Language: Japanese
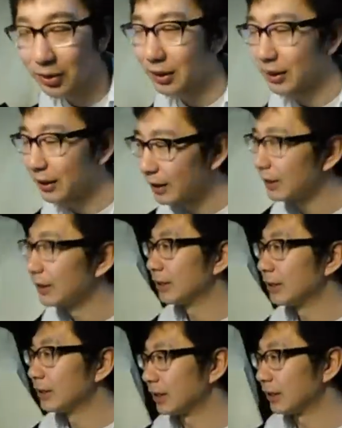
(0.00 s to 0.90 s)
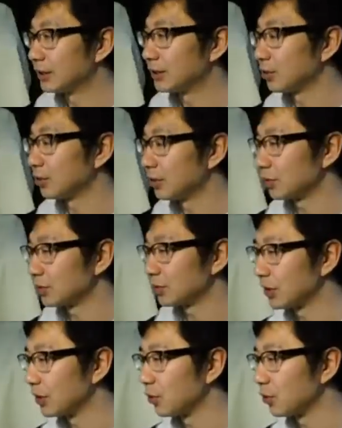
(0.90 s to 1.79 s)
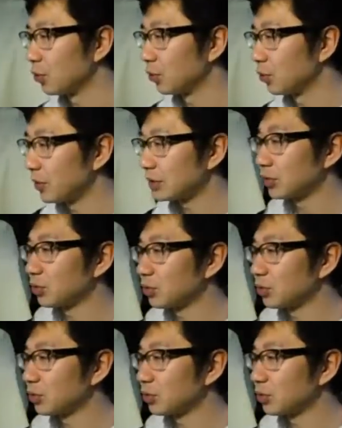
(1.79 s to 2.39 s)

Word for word: 方がね、はい、一緒に楽しくやっていこうと思います。